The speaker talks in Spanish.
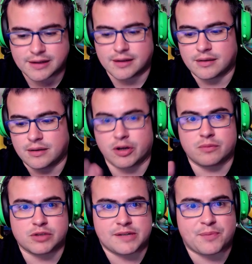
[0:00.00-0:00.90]
Y, y bueno,
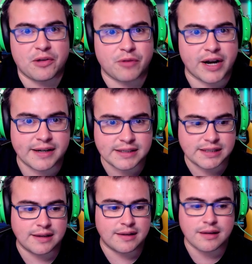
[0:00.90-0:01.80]
pues, es época de huracanes
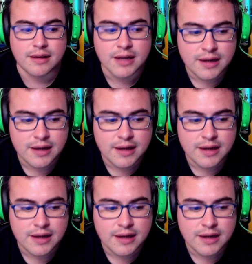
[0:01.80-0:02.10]
y